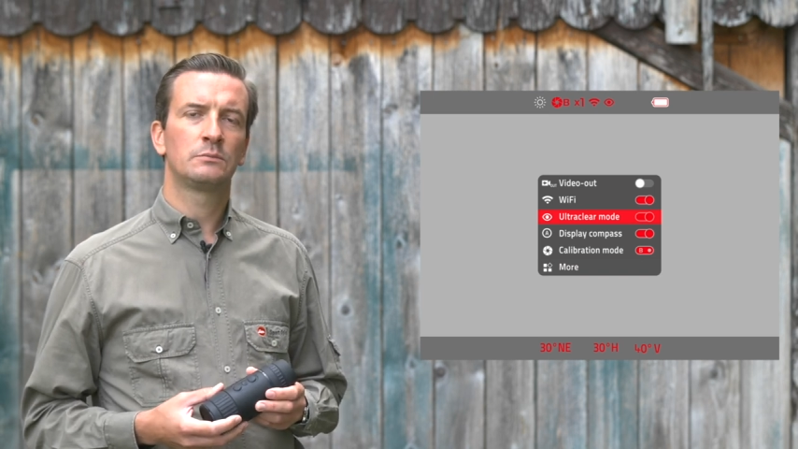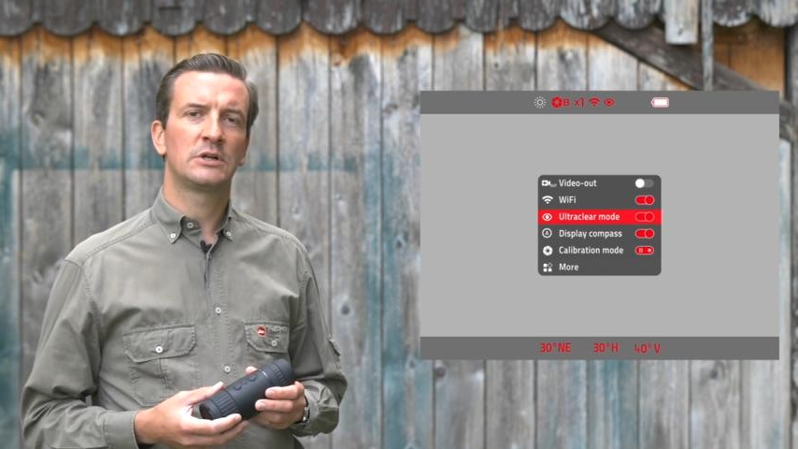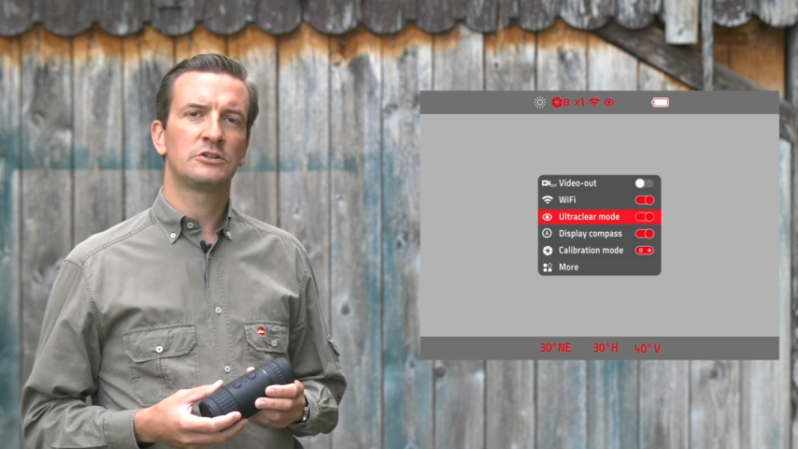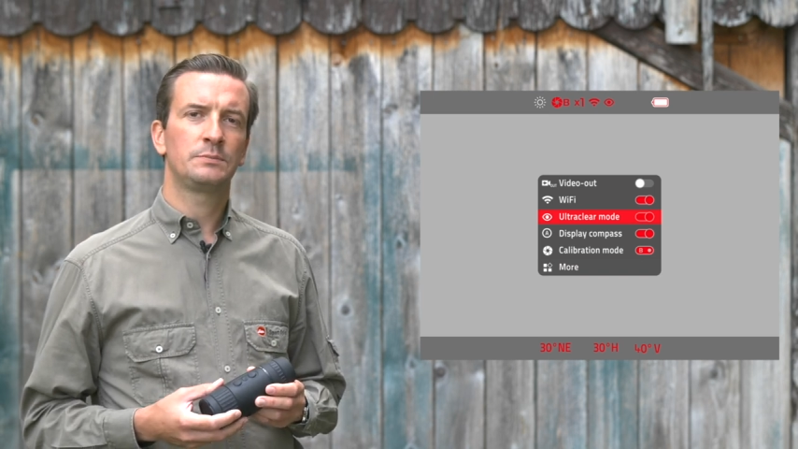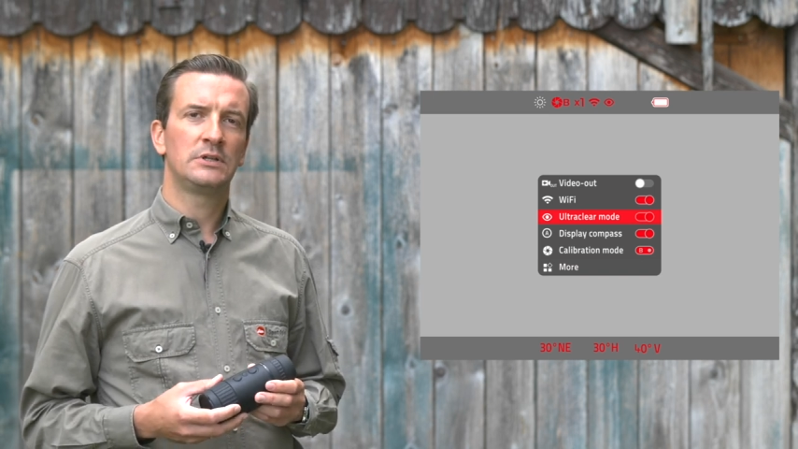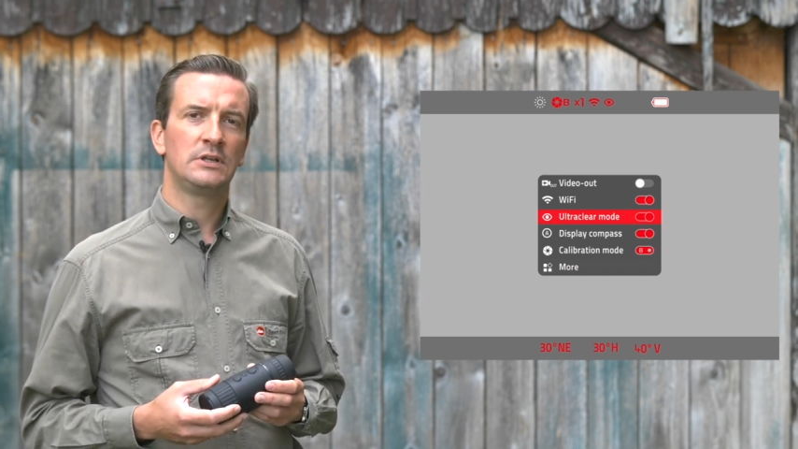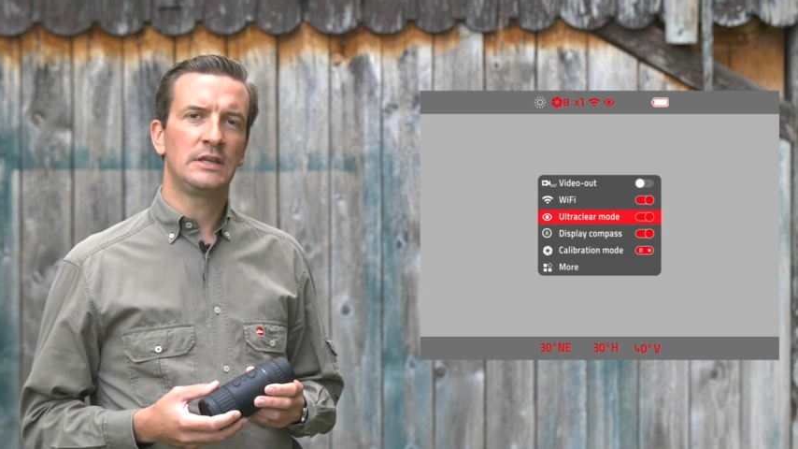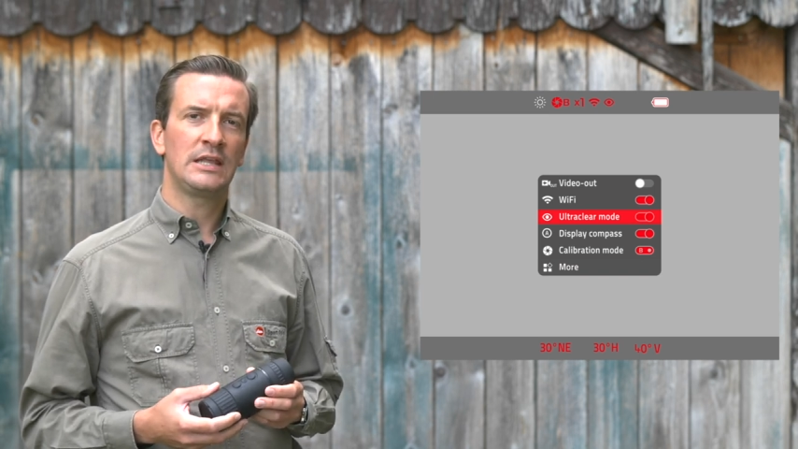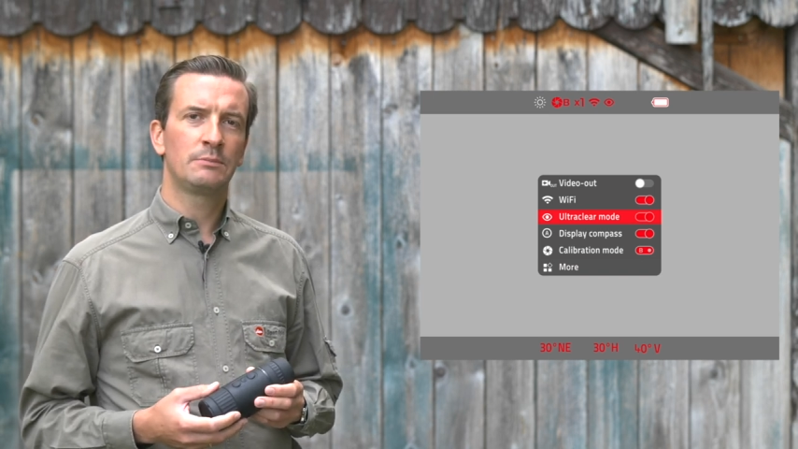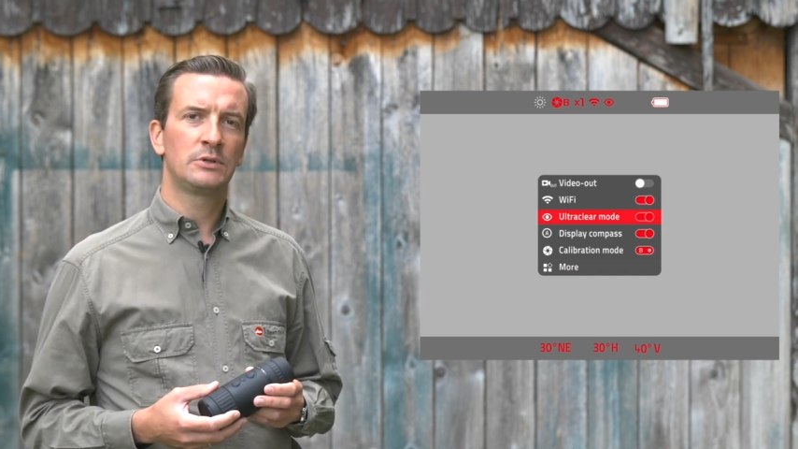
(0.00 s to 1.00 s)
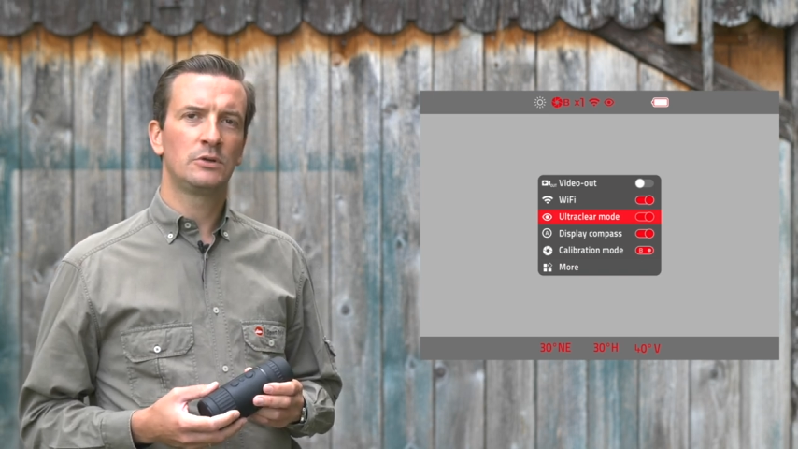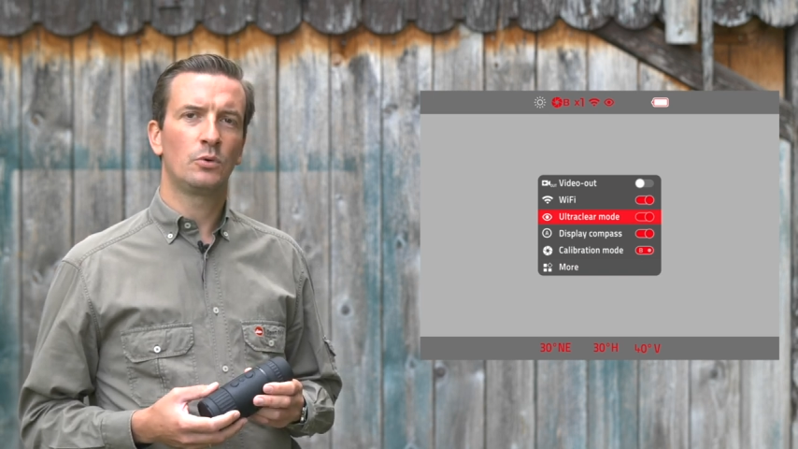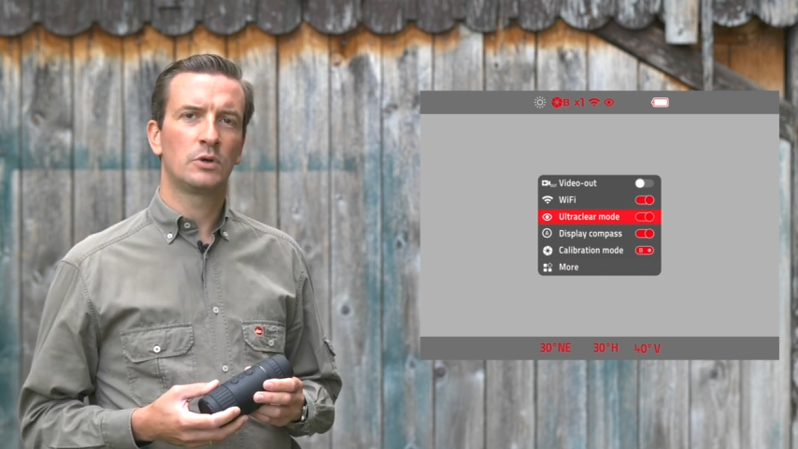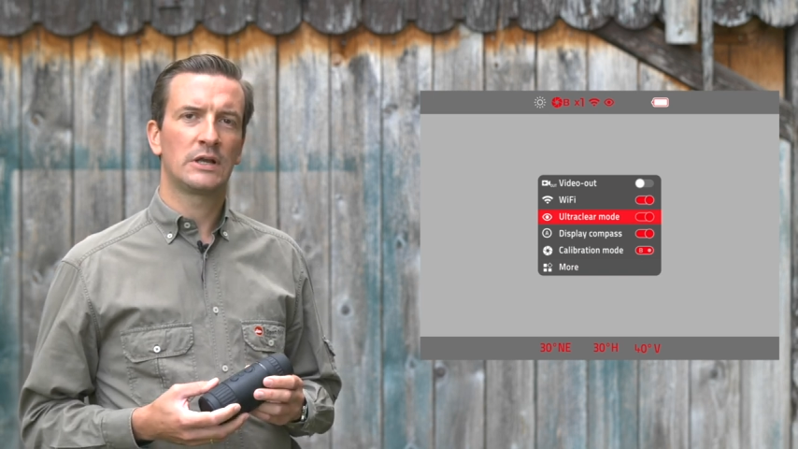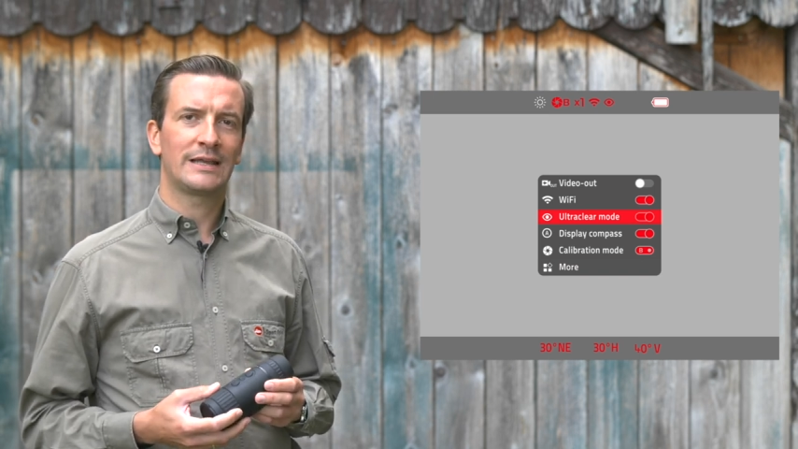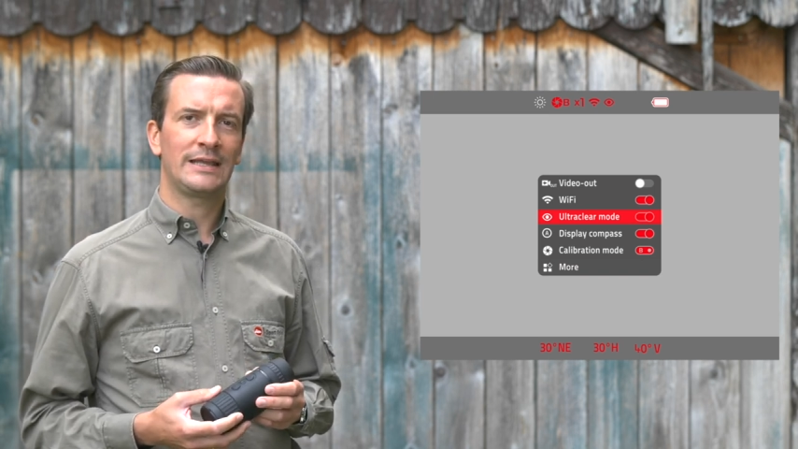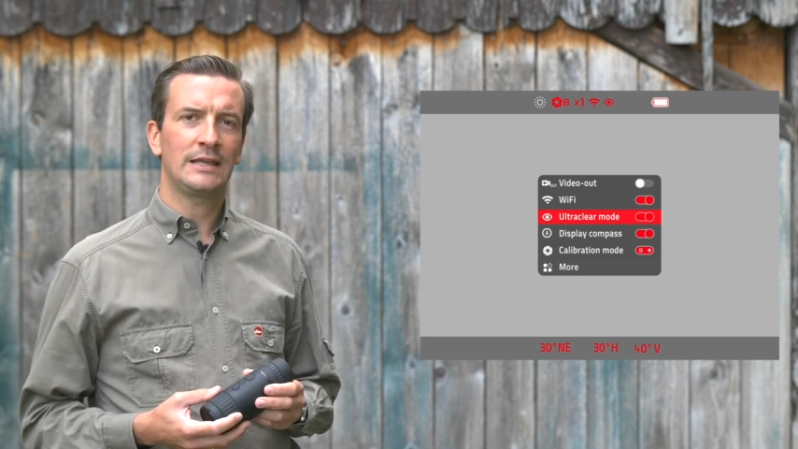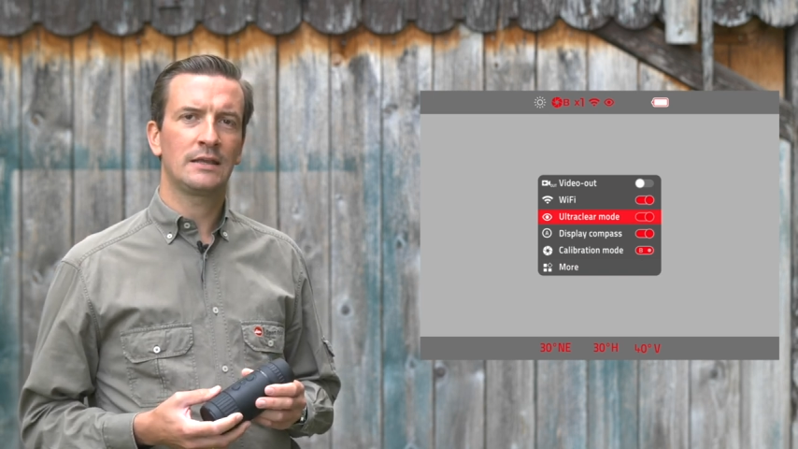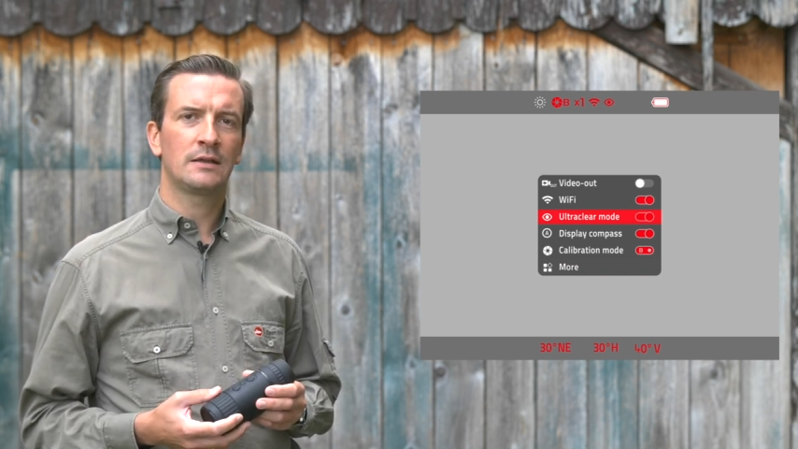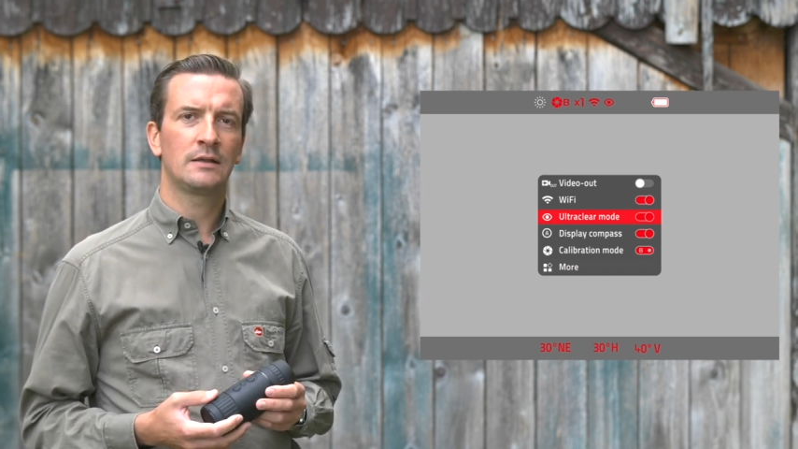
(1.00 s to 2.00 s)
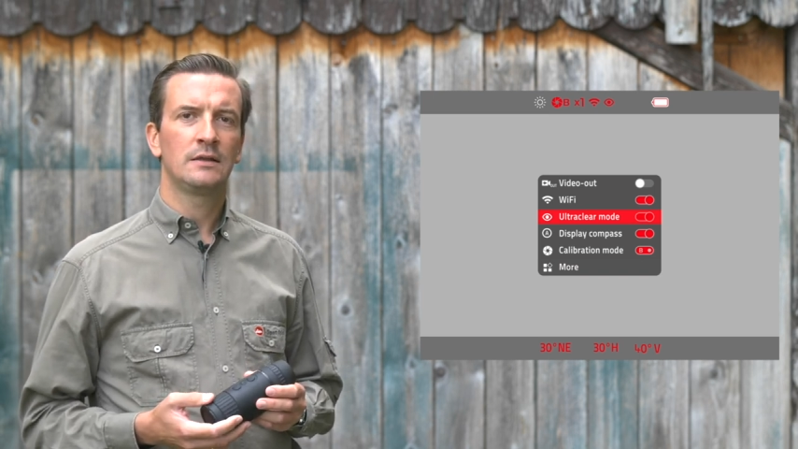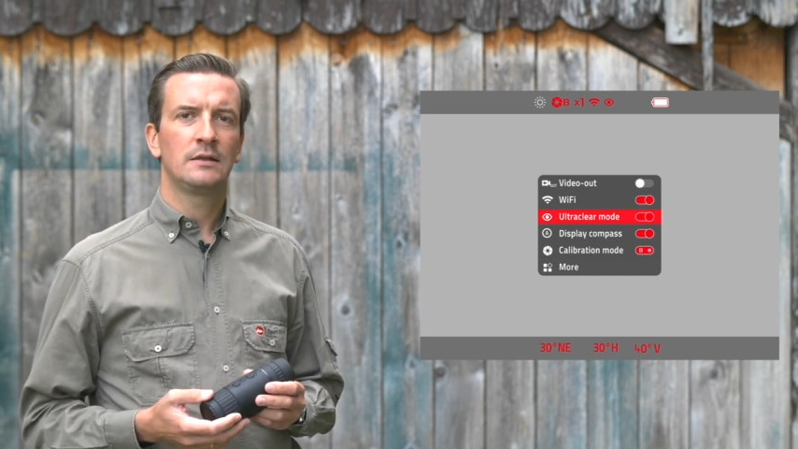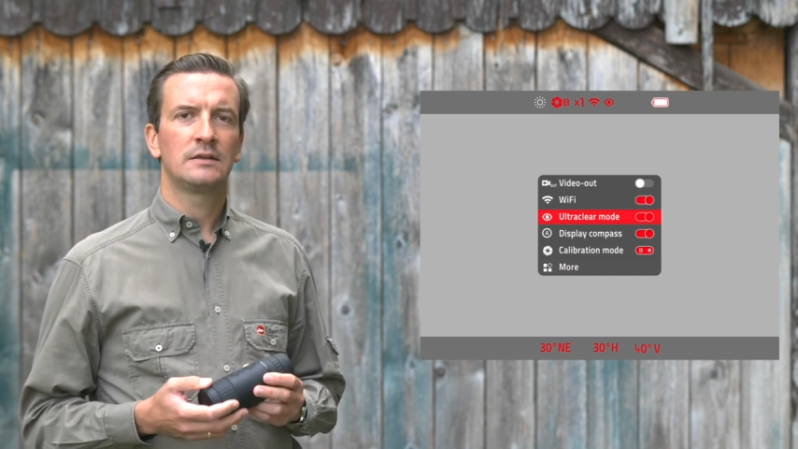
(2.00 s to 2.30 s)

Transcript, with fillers: Beispiel Nebel oder Regen